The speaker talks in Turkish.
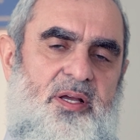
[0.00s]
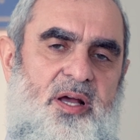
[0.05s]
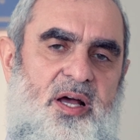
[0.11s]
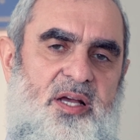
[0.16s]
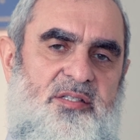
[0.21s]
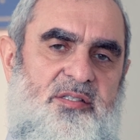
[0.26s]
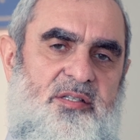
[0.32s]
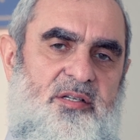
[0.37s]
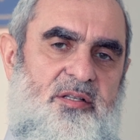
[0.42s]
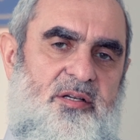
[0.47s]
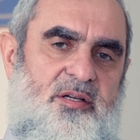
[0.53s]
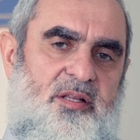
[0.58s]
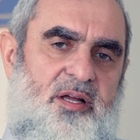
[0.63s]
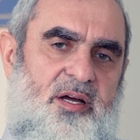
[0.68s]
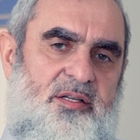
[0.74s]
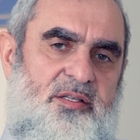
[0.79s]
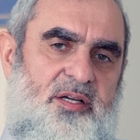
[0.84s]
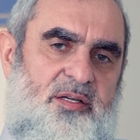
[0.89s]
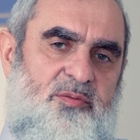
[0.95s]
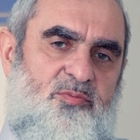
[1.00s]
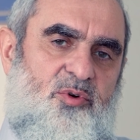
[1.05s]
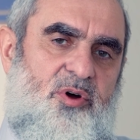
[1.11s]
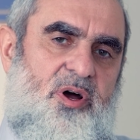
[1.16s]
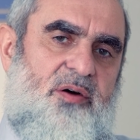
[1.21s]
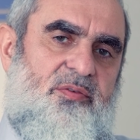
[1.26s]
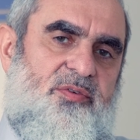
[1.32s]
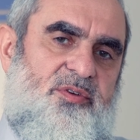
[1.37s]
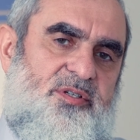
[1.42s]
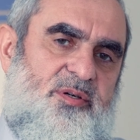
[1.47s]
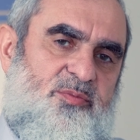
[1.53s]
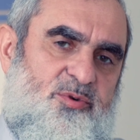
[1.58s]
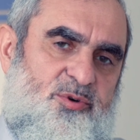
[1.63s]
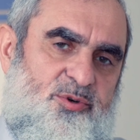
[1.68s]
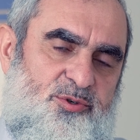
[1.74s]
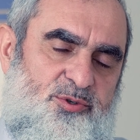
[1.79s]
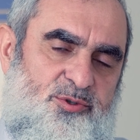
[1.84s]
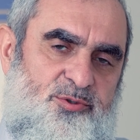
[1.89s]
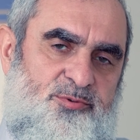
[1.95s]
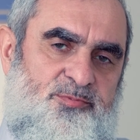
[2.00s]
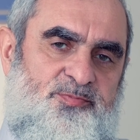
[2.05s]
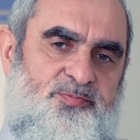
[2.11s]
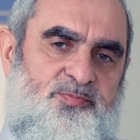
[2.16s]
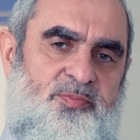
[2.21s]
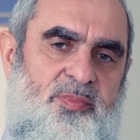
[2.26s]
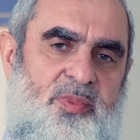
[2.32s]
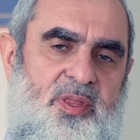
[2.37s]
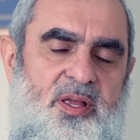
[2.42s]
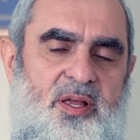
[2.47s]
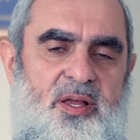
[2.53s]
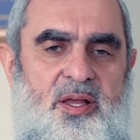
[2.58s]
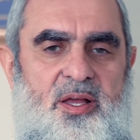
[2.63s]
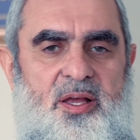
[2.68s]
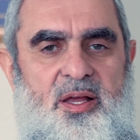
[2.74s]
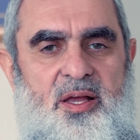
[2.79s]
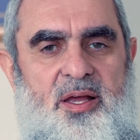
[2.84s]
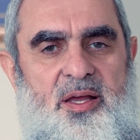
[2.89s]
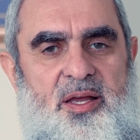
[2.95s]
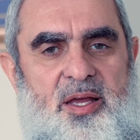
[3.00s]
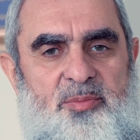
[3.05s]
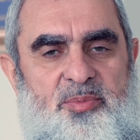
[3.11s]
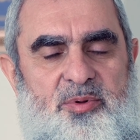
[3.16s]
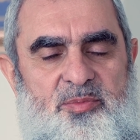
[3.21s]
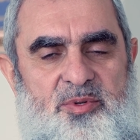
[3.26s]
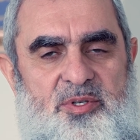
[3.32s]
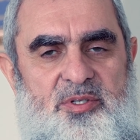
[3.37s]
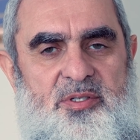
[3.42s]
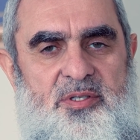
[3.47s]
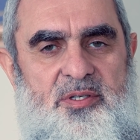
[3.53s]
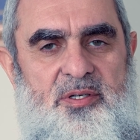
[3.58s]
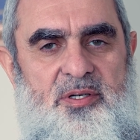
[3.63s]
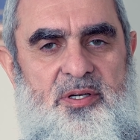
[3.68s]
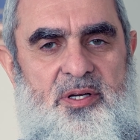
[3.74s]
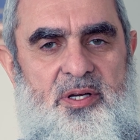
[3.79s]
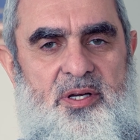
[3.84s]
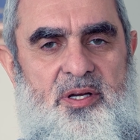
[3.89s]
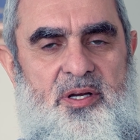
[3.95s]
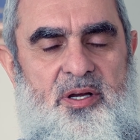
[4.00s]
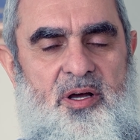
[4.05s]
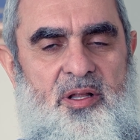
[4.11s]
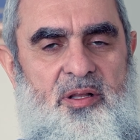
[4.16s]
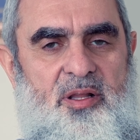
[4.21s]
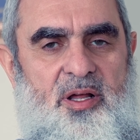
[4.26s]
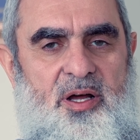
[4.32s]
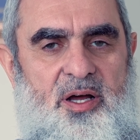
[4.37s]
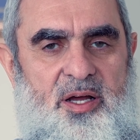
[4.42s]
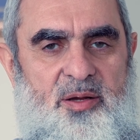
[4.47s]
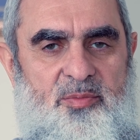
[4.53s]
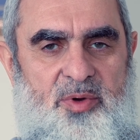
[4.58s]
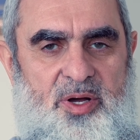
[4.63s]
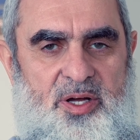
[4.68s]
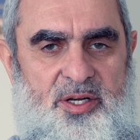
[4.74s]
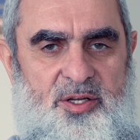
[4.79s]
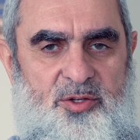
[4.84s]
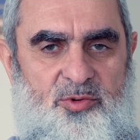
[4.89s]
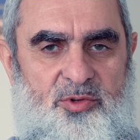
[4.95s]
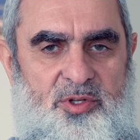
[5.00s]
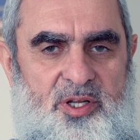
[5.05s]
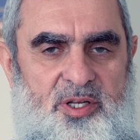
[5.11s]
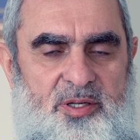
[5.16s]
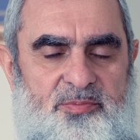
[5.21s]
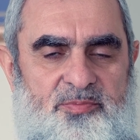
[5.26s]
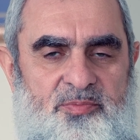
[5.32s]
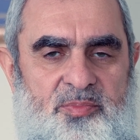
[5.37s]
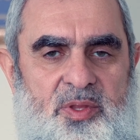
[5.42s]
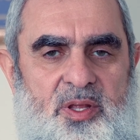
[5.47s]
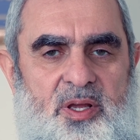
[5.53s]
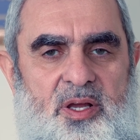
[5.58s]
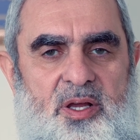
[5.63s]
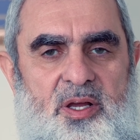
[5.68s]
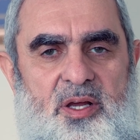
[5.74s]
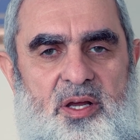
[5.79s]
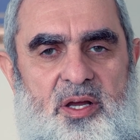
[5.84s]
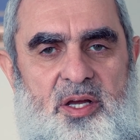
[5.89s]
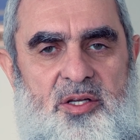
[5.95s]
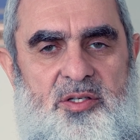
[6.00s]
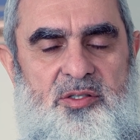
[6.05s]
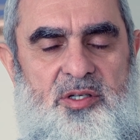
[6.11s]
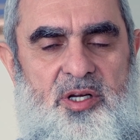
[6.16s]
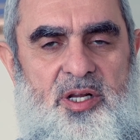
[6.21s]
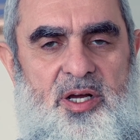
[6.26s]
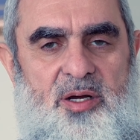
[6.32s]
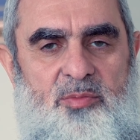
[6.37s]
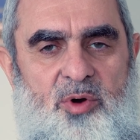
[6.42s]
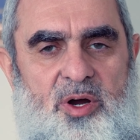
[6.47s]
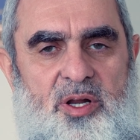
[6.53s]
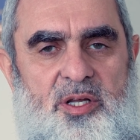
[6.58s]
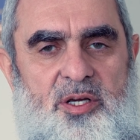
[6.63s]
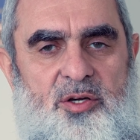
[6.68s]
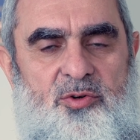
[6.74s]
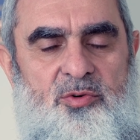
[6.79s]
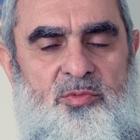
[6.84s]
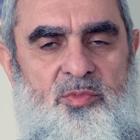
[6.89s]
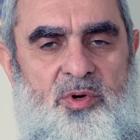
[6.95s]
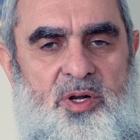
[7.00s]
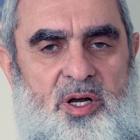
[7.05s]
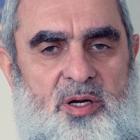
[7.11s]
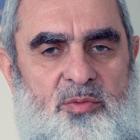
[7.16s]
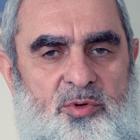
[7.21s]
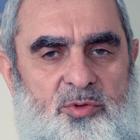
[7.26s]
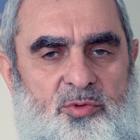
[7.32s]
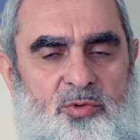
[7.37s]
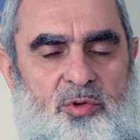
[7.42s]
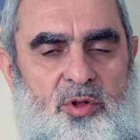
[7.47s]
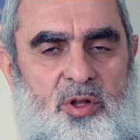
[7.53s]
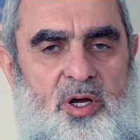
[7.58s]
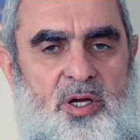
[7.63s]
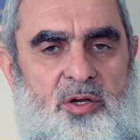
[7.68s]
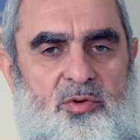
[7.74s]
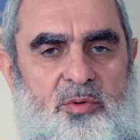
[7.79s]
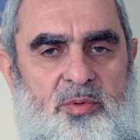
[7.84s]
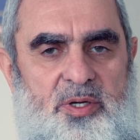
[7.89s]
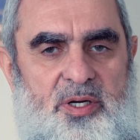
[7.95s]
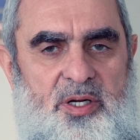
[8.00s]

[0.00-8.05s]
hastalıklardan muhafaza buyursun. Hepimiz Allah'a emanet olalım. Esselamu Aleyküm ve Rahmetullahi ve